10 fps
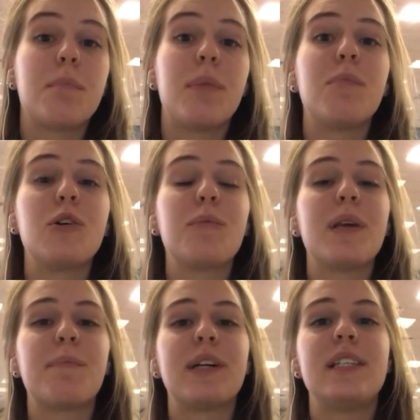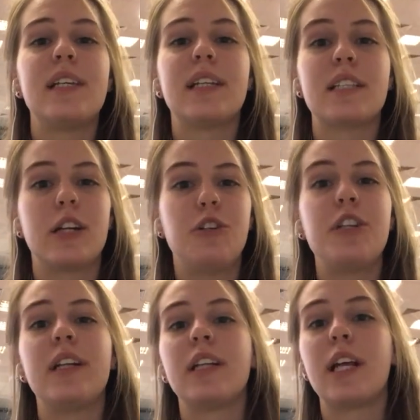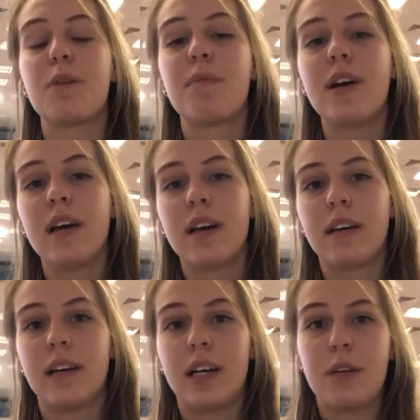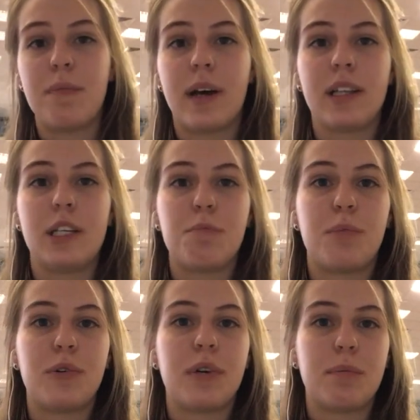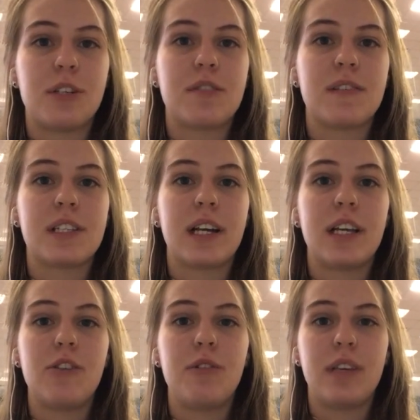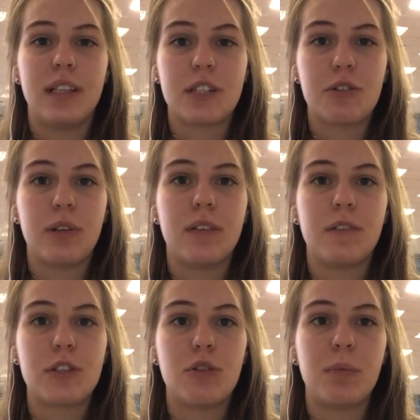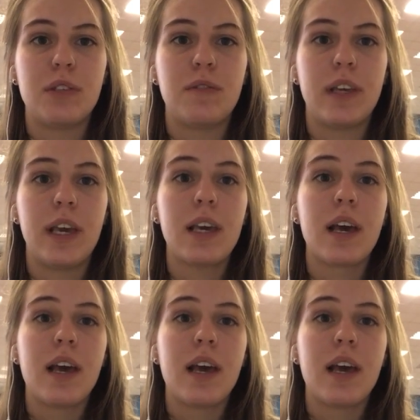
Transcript: помог мне пройти на заключительный этап э, Олимпиады по обществознанию и достойно выступить в ней.